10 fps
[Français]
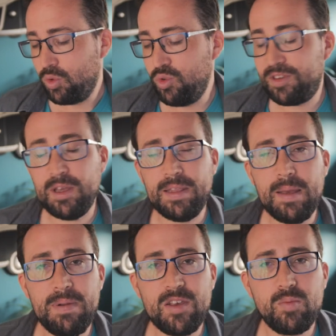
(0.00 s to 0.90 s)
Tout ce qui est
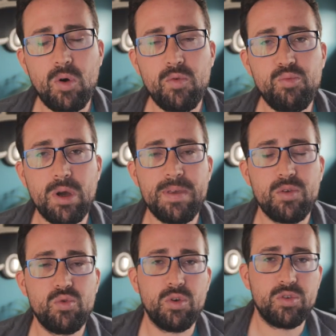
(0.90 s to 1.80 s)
déplacement, vous pourrez
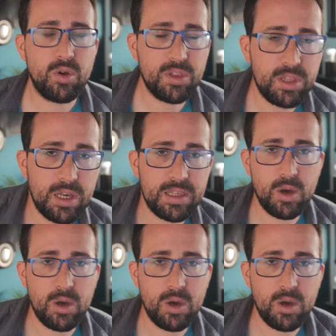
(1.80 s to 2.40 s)
bien sûr sortir,